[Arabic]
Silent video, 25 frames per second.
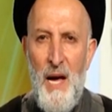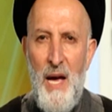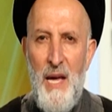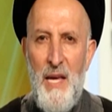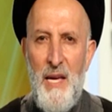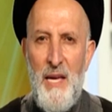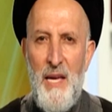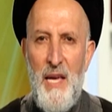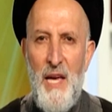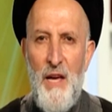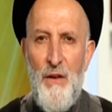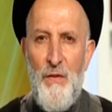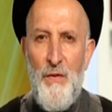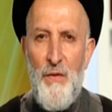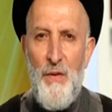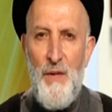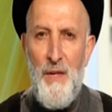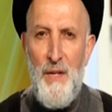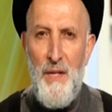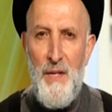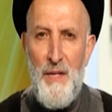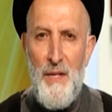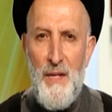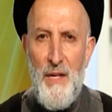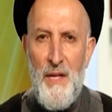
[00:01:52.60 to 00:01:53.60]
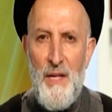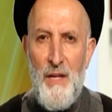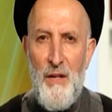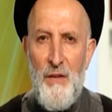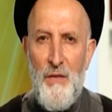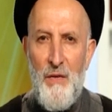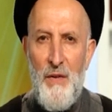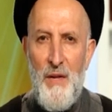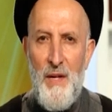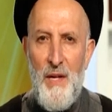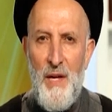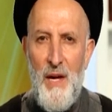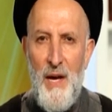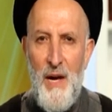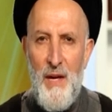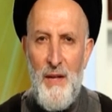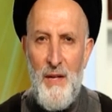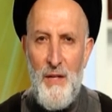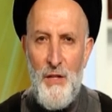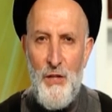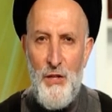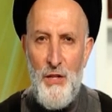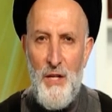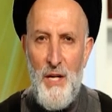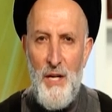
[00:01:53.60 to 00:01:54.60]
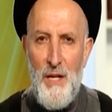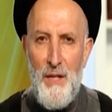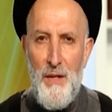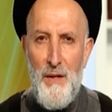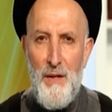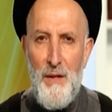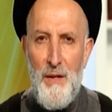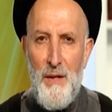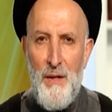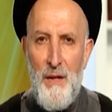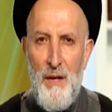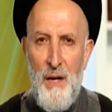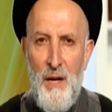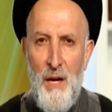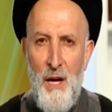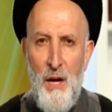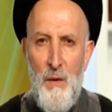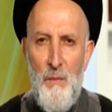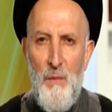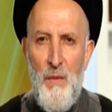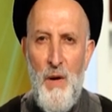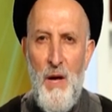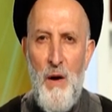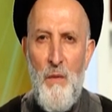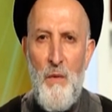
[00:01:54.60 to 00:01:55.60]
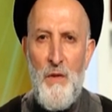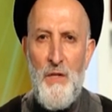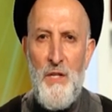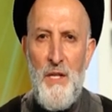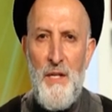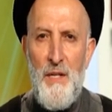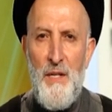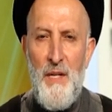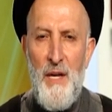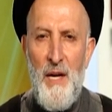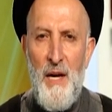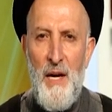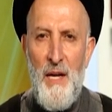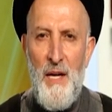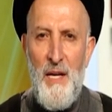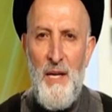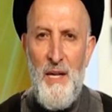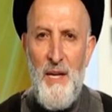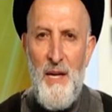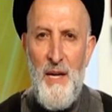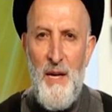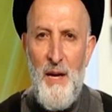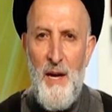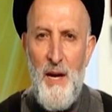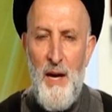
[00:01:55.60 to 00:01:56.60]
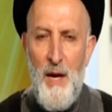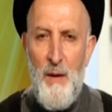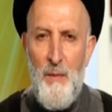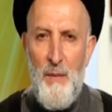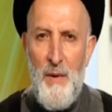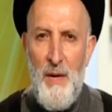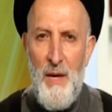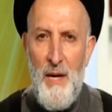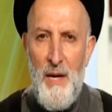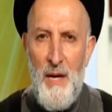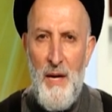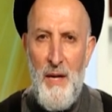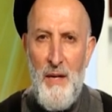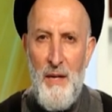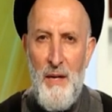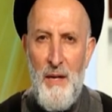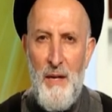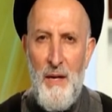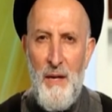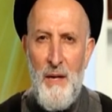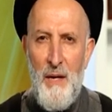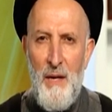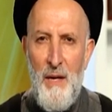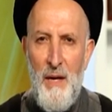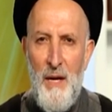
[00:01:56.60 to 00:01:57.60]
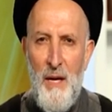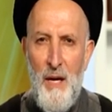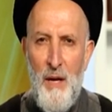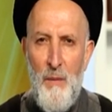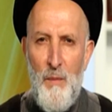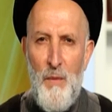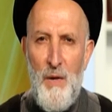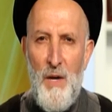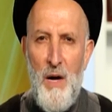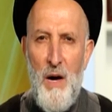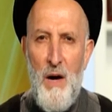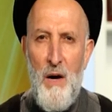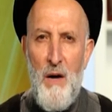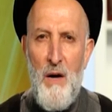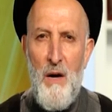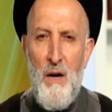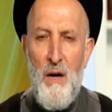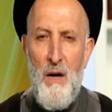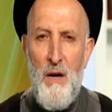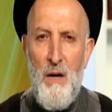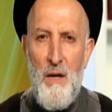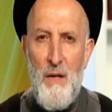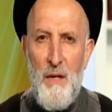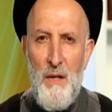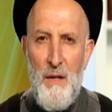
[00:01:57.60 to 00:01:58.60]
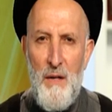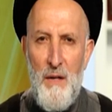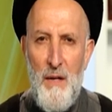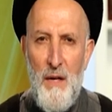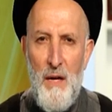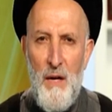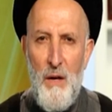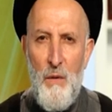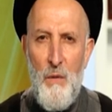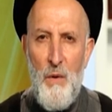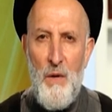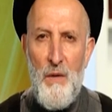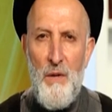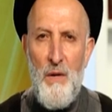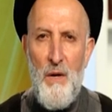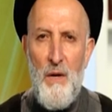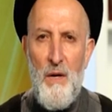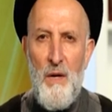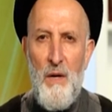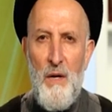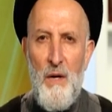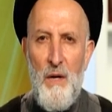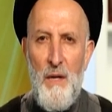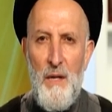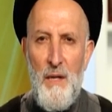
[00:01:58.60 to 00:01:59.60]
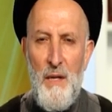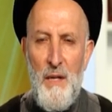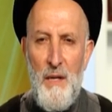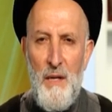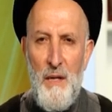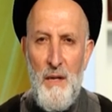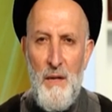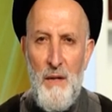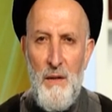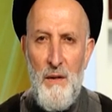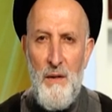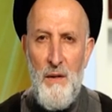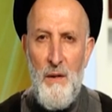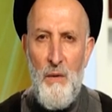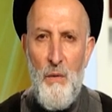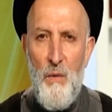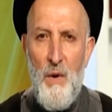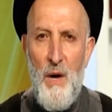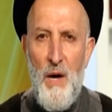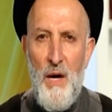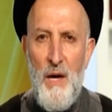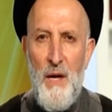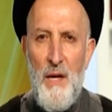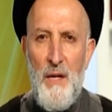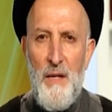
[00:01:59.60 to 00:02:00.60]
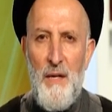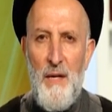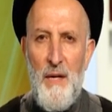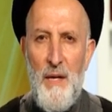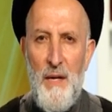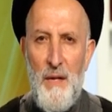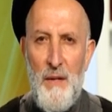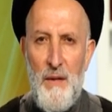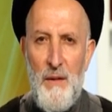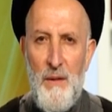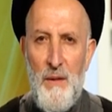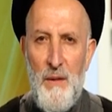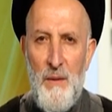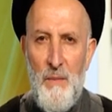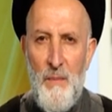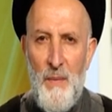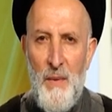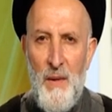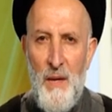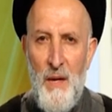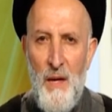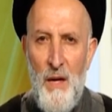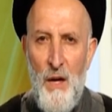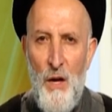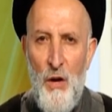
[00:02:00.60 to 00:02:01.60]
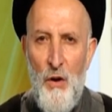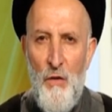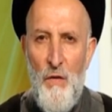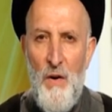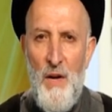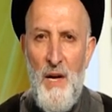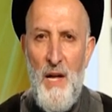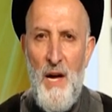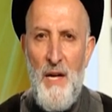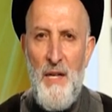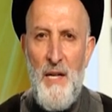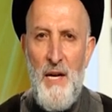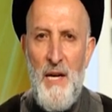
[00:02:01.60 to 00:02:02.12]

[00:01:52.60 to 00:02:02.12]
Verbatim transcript: أي كافينا في هذا الشأن ما وجدنا عليه آباءنا من عقائد وتقاليد وعادات فلا